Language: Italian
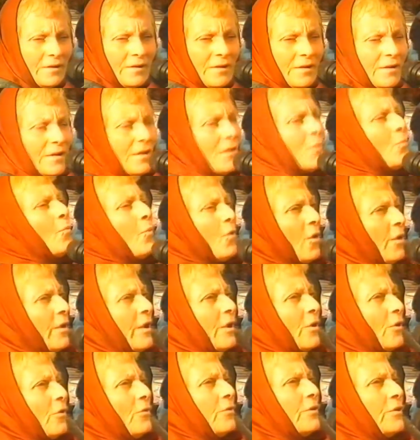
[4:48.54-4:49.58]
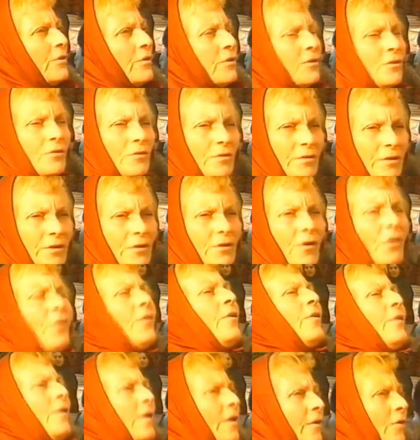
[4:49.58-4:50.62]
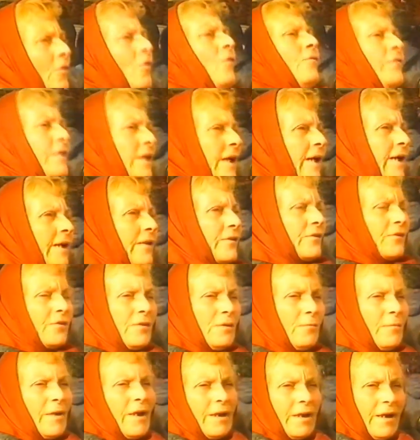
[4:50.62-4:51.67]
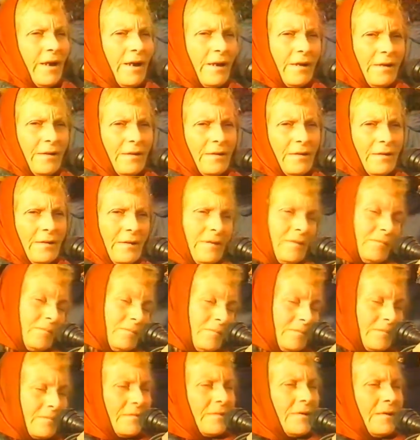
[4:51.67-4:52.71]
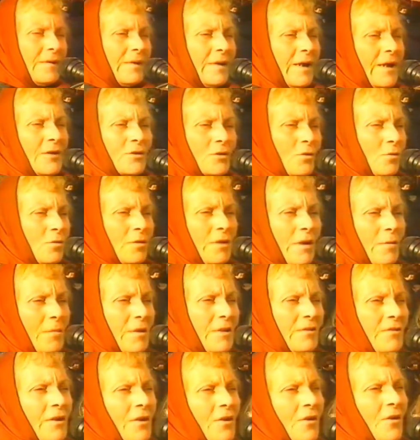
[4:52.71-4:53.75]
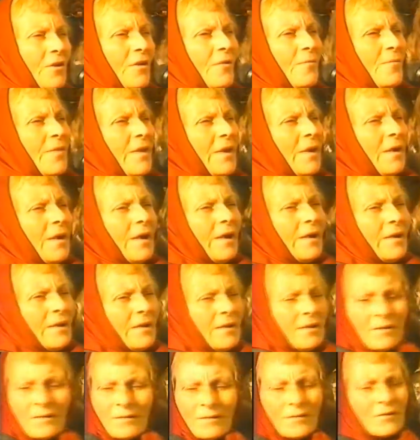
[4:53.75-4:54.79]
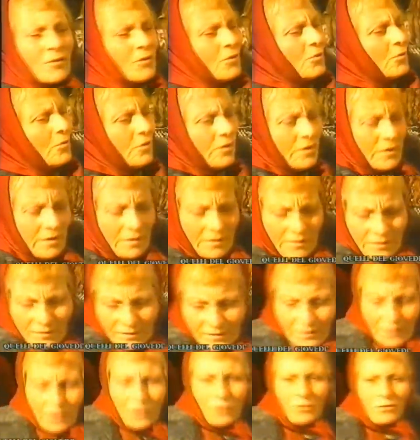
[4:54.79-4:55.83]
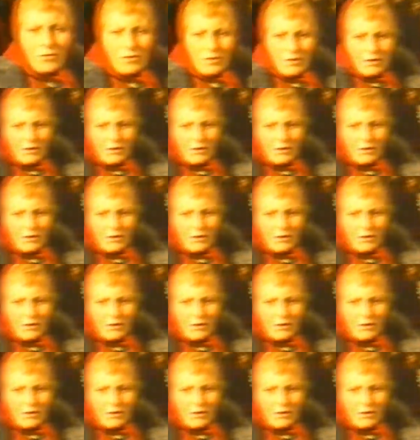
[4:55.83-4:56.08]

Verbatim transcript: in buone condizioni, non rovinarsi magari Assolutamente no. Eh, Grazie signora, eh?